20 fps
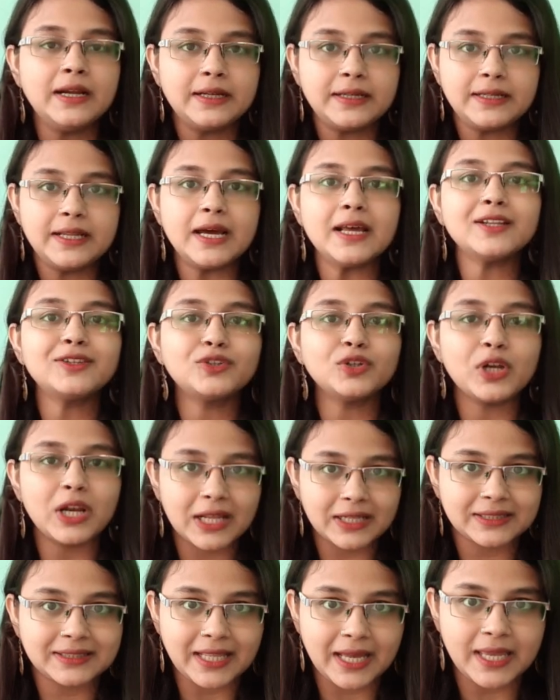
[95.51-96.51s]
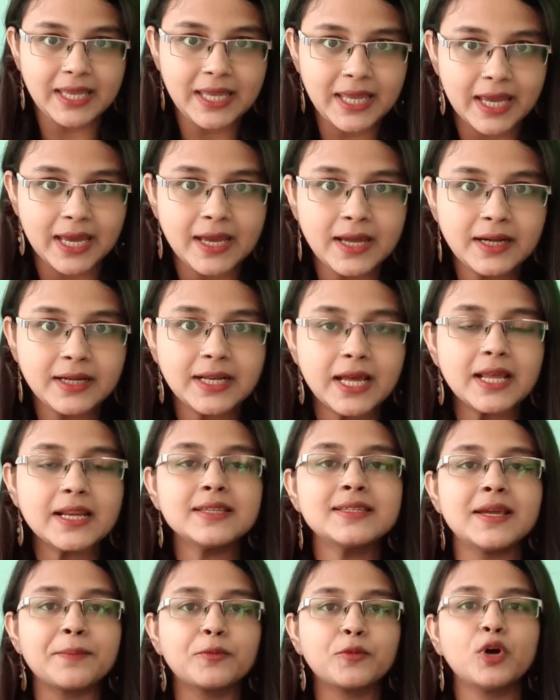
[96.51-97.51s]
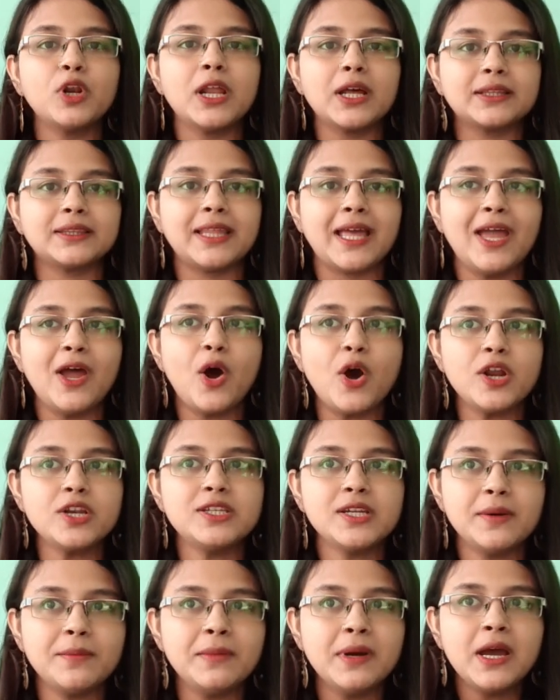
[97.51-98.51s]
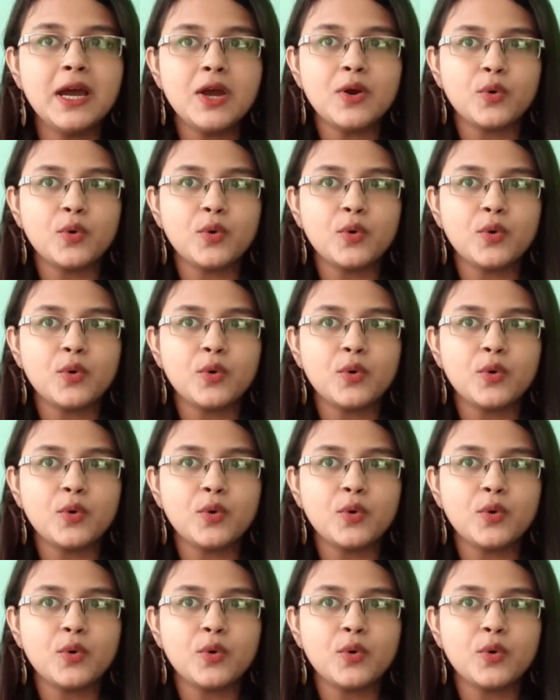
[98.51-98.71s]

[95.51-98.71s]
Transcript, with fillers: डर तो लगता ही है डर सबको लगता है और जब